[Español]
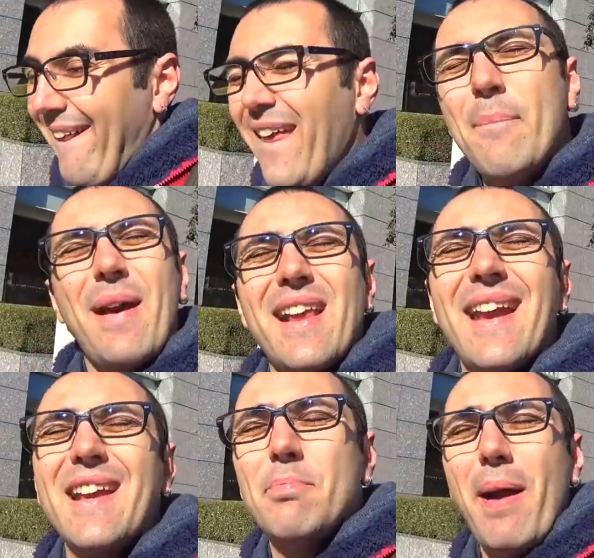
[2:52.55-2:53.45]
¿Qué pasa en
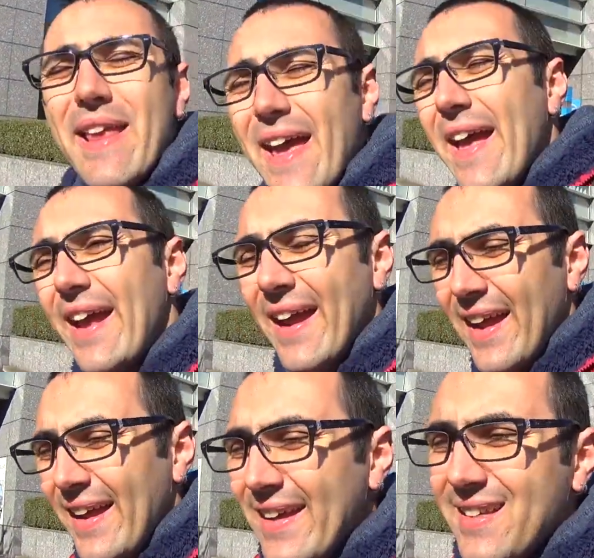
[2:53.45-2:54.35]
España?
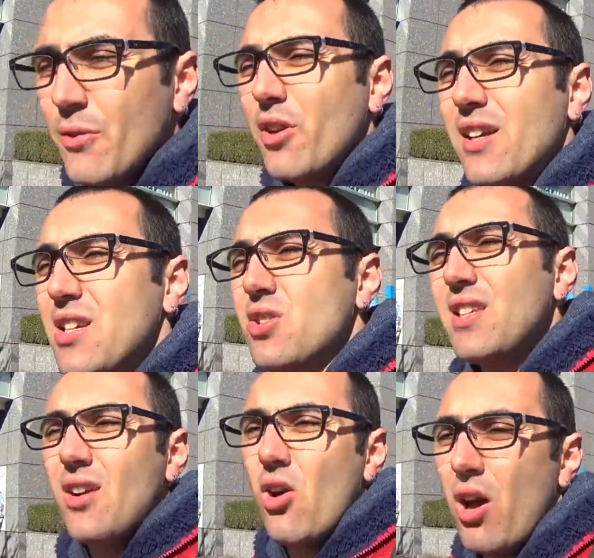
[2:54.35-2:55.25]
Seguro que si os
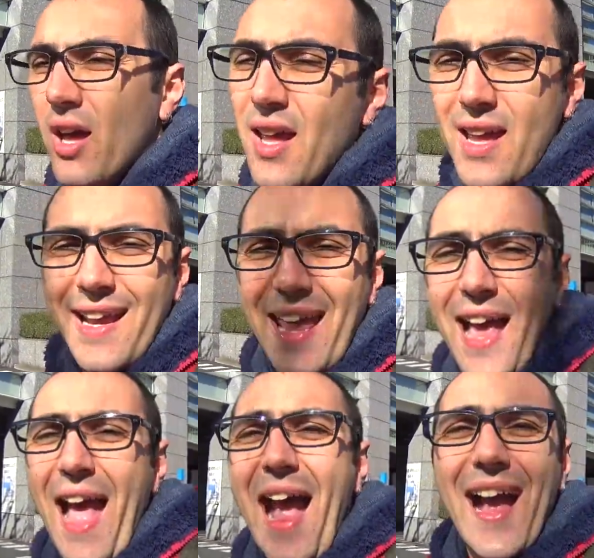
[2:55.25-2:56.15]
digo que
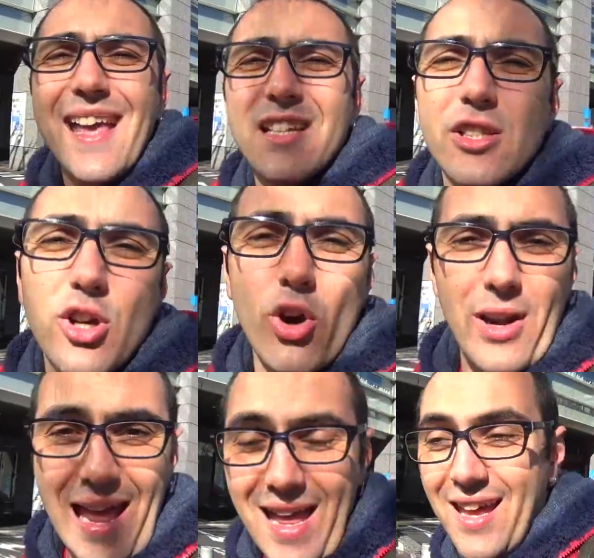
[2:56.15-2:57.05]
hagáis
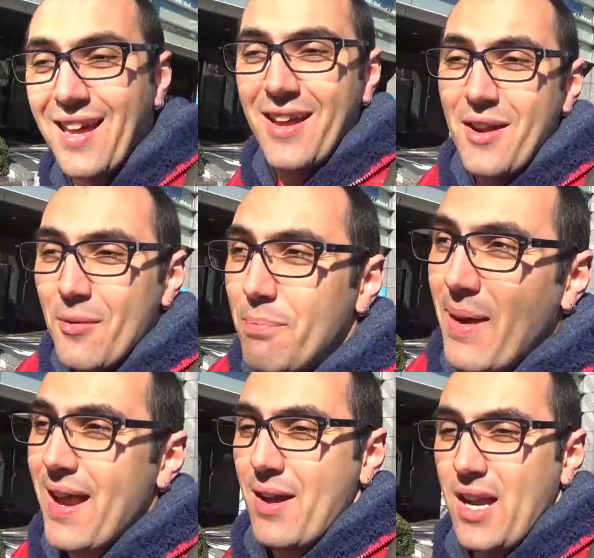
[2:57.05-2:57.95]
cola
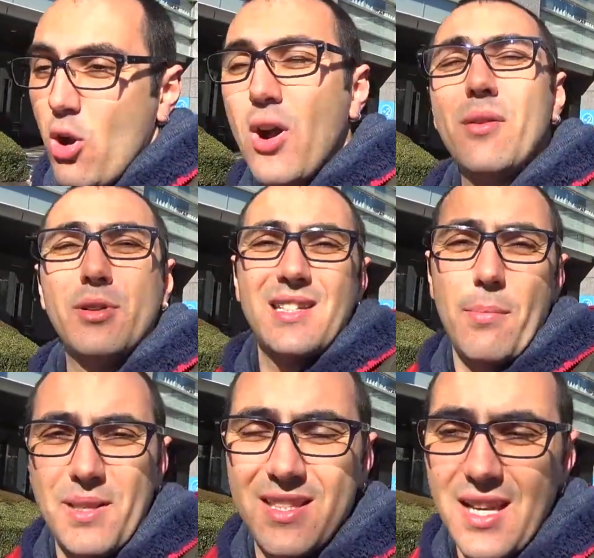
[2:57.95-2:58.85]
para coger vuestra
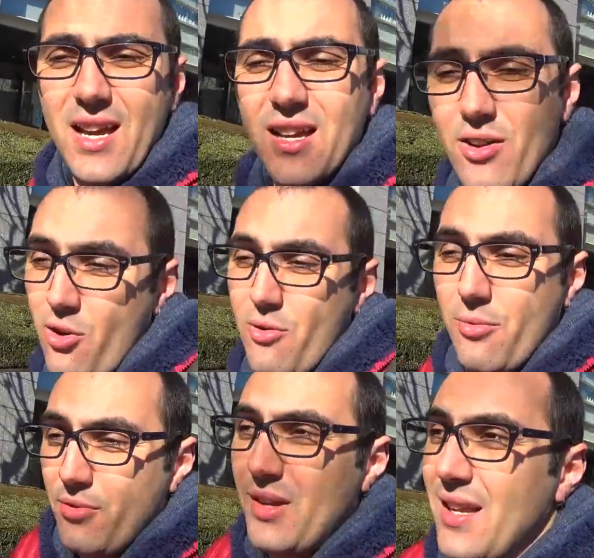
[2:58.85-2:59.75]
pizza
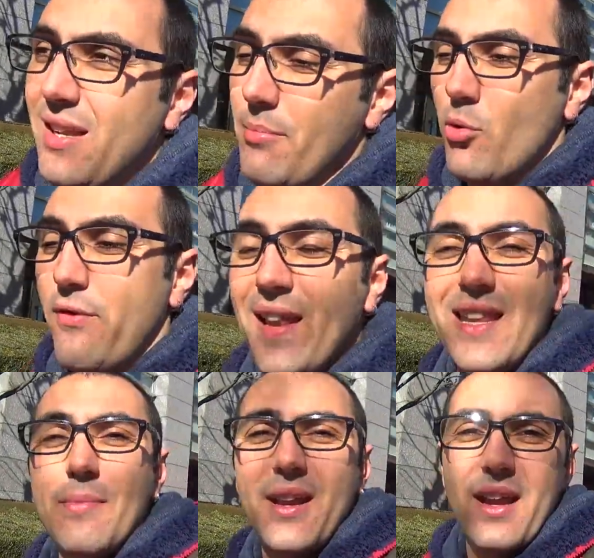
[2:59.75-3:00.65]
o el buffet
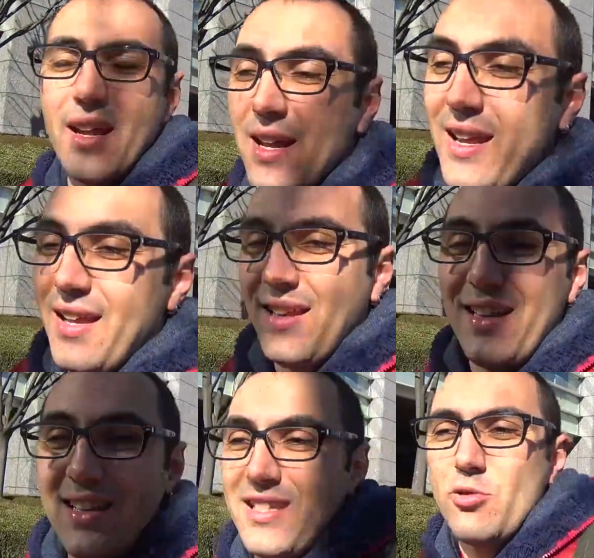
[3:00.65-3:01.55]
libre,
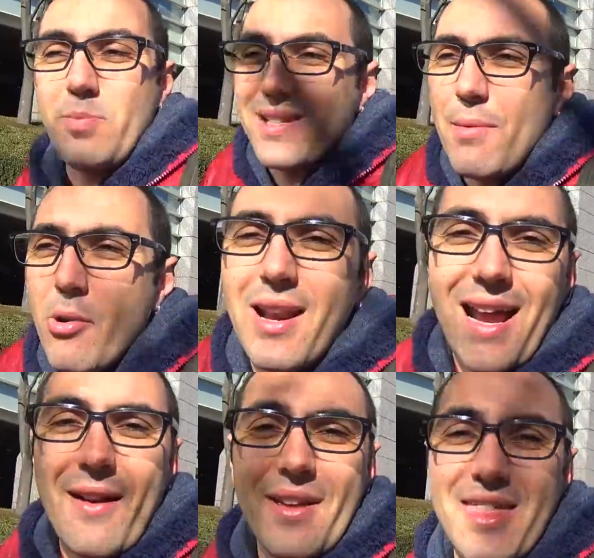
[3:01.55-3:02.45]
ni pasa por la
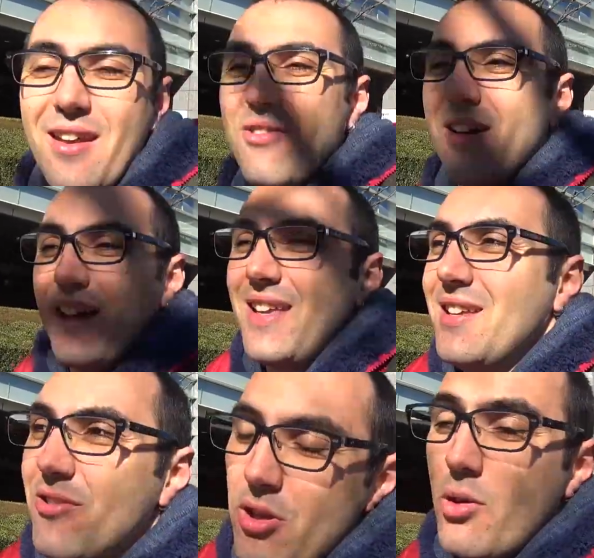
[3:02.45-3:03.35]
cabeza, ¿no? Ahí
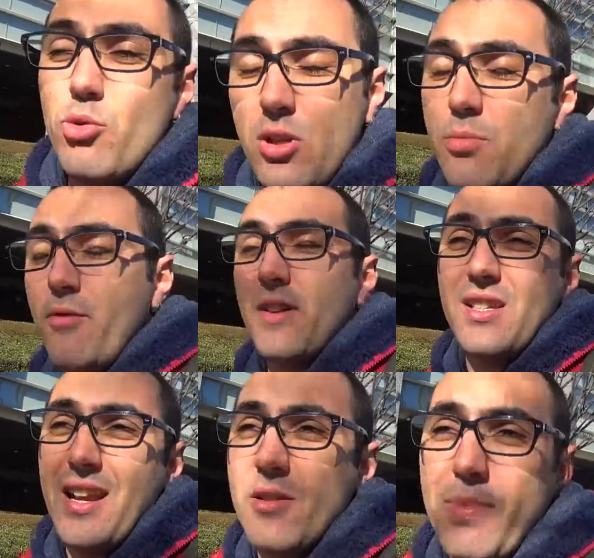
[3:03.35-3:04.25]
yo he ido a muchos buffets
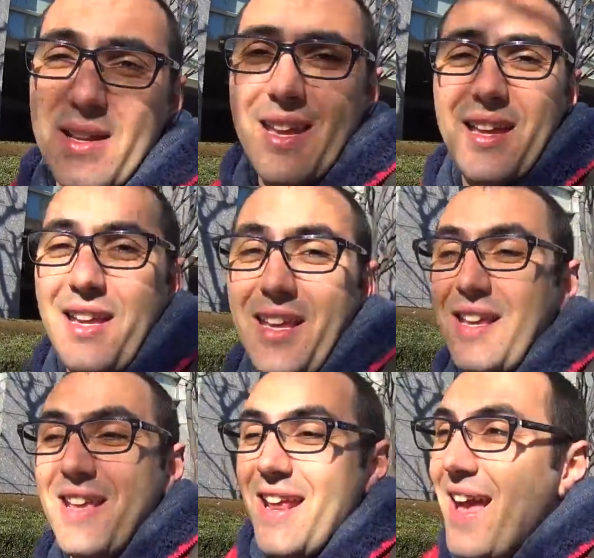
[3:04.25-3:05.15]
en España
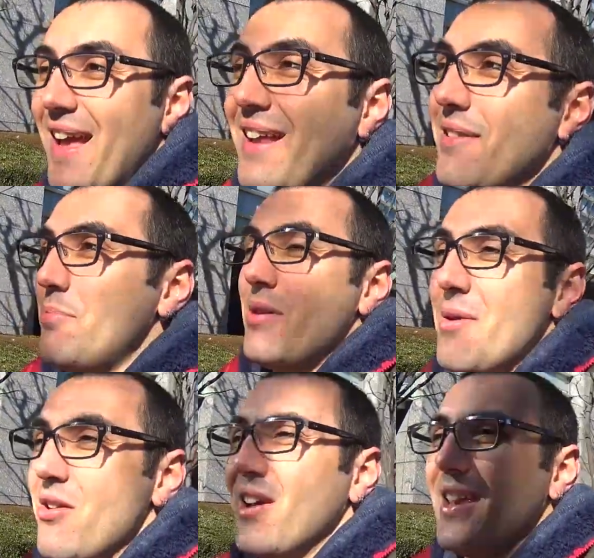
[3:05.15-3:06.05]
y era el
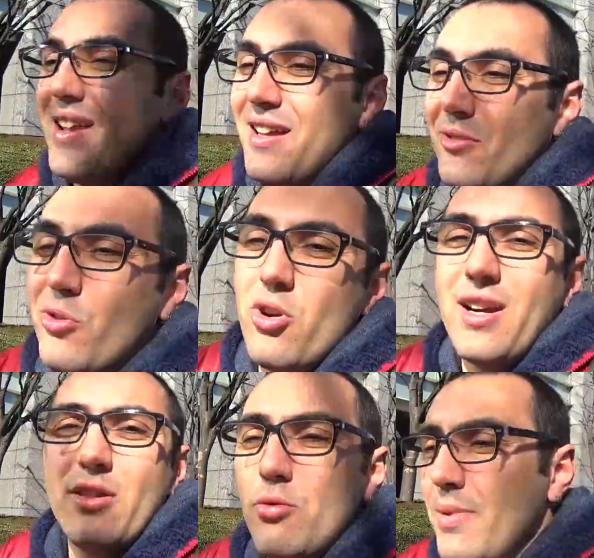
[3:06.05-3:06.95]
primero que llega, tú
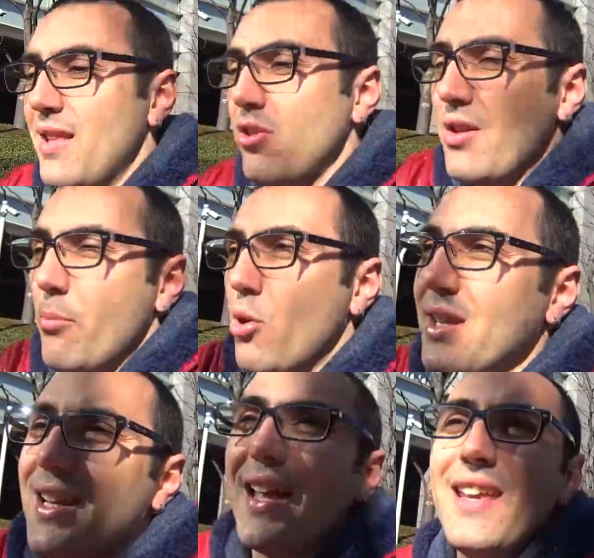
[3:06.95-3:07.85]
coges tu plato y te
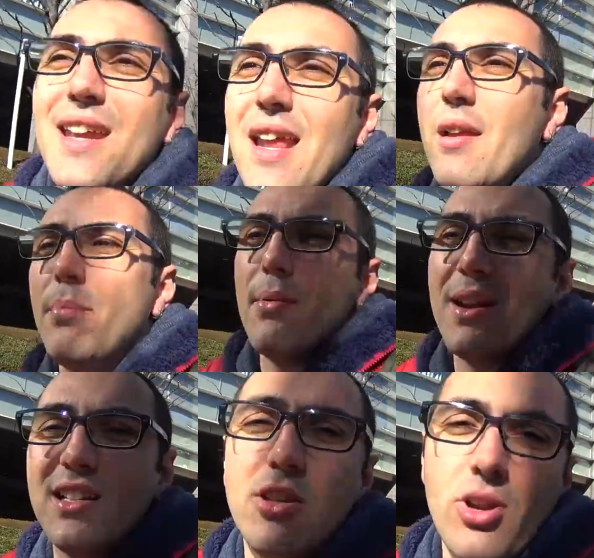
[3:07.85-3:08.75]
pones ahí en el primer
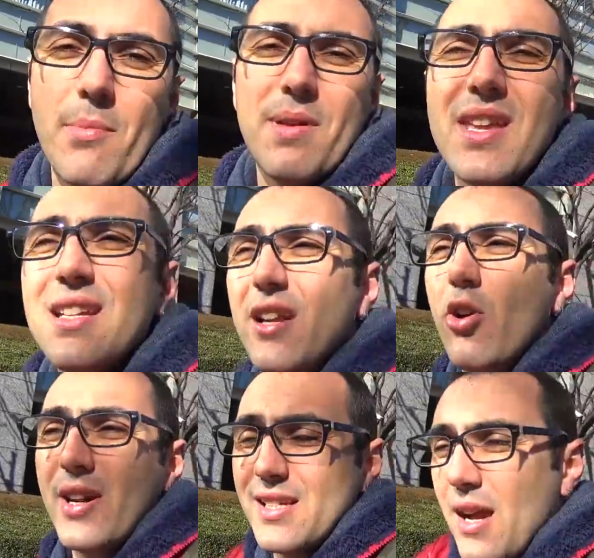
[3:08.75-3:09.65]
sitio que pilles y
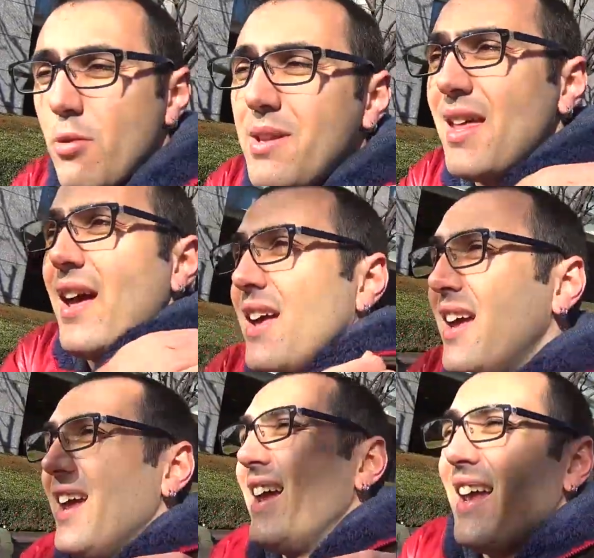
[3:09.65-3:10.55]
coges la comida.
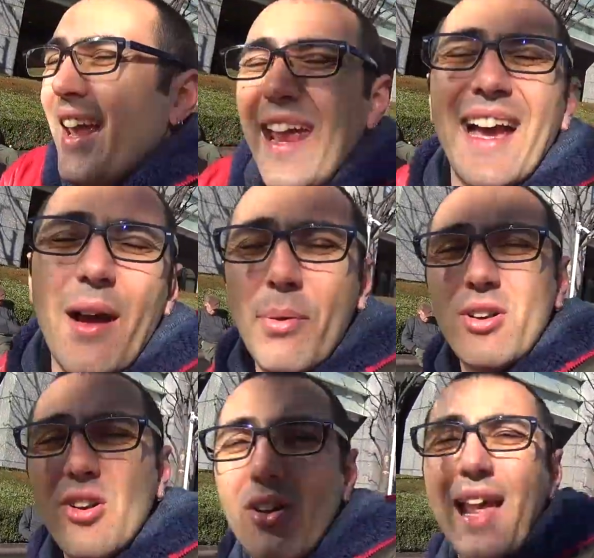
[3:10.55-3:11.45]
En Japón
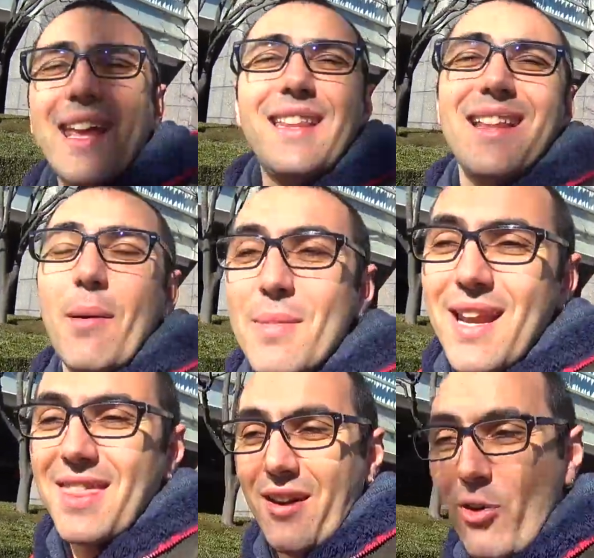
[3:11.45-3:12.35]
no, la gente también
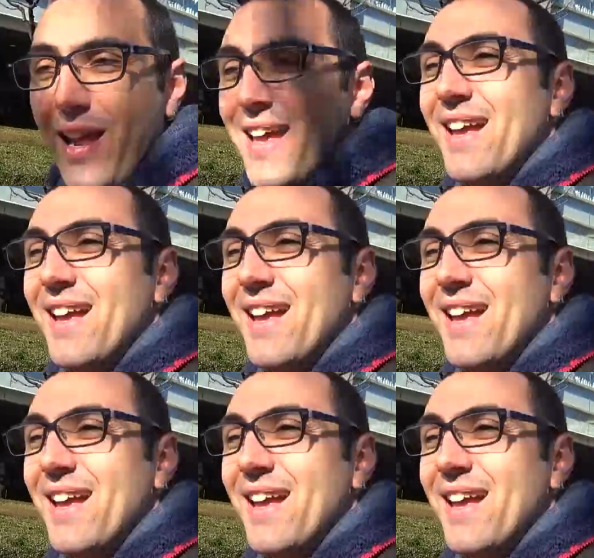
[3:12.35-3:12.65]
hace cola.